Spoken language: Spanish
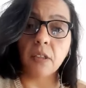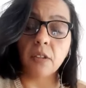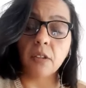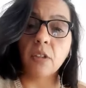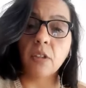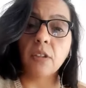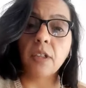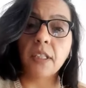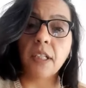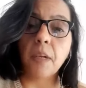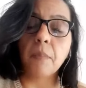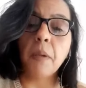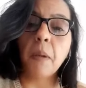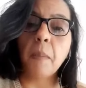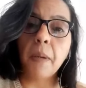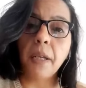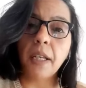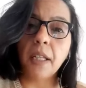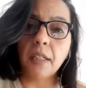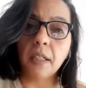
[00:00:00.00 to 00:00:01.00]
en donde también
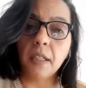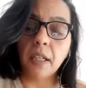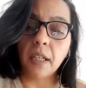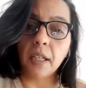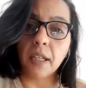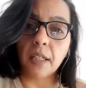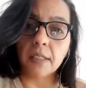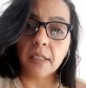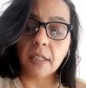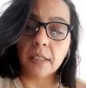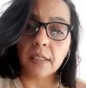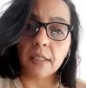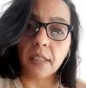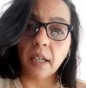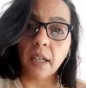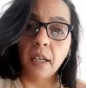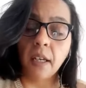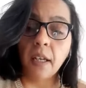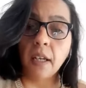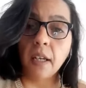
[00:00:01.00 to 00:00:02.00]
van a tener que
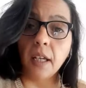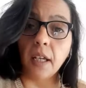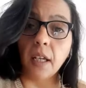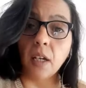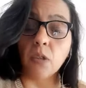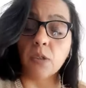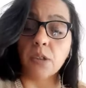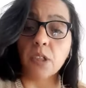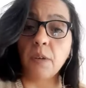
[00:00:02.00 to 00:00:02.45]
hacerse eco.